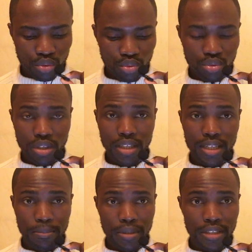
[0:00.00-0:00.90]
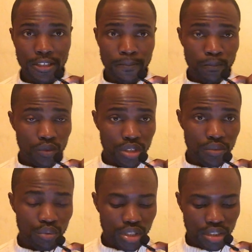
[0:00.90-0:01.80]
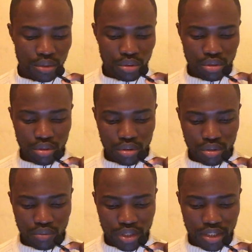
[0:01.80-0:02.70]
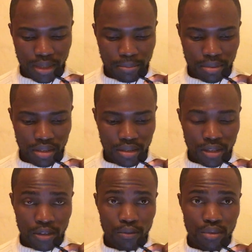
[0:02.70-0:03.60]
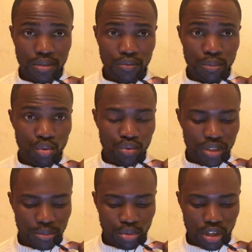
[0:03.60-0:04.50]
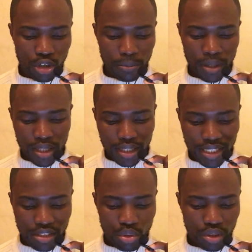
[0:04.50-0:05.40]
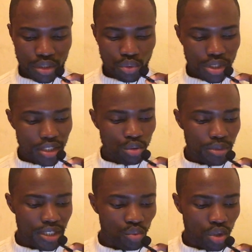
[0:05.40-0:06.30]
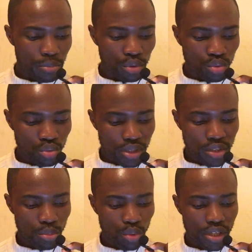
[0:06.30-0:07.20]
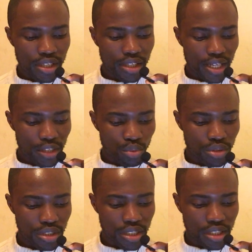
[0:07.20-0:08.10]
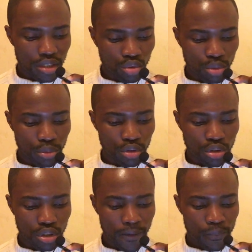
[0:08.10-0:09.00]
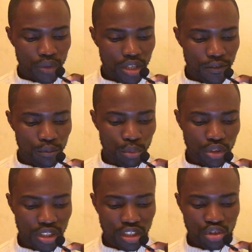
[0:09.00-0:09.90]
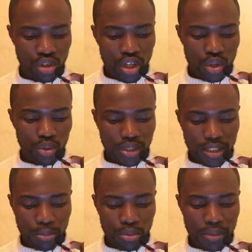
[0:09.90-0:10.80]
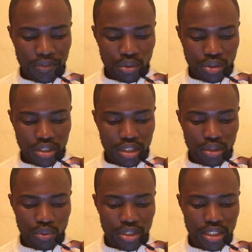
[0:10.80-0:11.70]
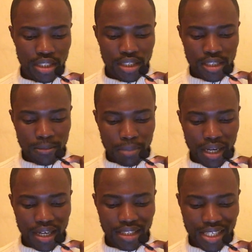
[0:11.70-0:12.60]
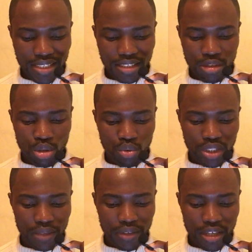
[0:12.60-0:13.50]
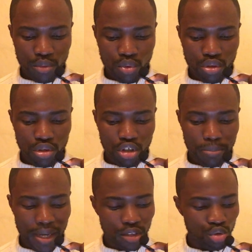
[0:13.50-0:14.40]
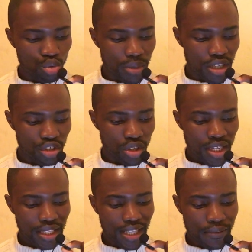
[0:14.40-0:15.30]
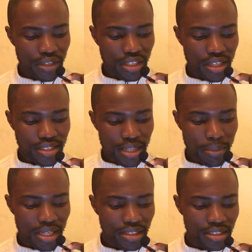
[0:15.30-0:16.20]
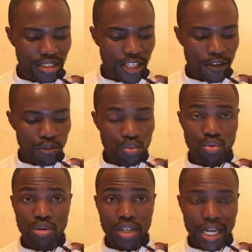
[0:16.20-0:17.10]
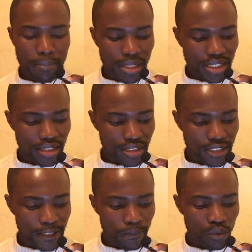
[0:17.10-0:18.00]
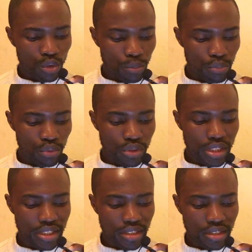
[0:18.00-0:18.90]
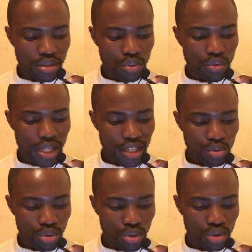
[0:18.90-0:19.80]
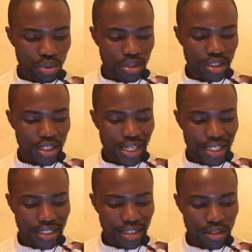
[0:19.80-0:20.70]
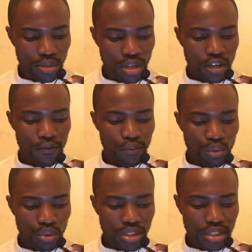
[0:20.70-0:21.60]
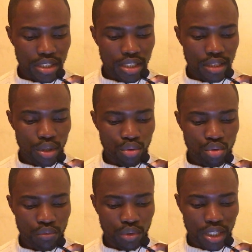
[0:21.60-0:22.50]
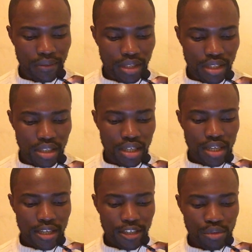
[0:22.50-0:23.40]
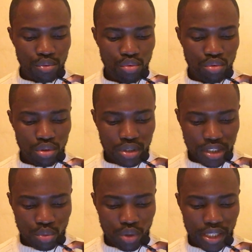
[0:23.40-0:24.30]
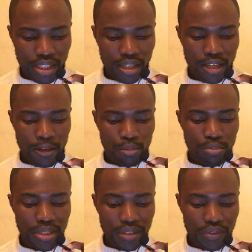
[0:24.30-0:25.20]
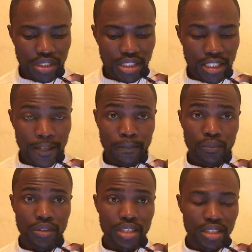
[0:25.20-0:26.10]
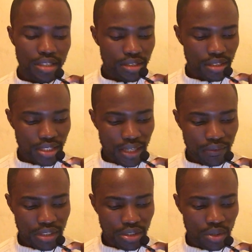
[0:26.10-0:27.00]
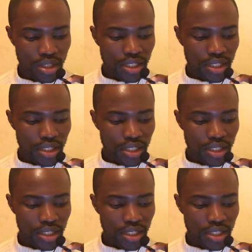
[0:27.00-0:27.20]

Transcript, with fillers: tous les pays. Si vous êtes, euh, vous, êtes un, vous me suivez depuis l'Europe. La sécurité sociale est obligatoire pour tous les employés, associés et entrepreneurs et vous protège contre les problèmes financiers causés par un accident au travail ou encore par le chômage, la vieillesse, la maladie ou la maternité. De plus, il existe une assurance santé à laquelle vous cotisez lorsque vous travaillez et tout citoyen peut bénéficier de ces services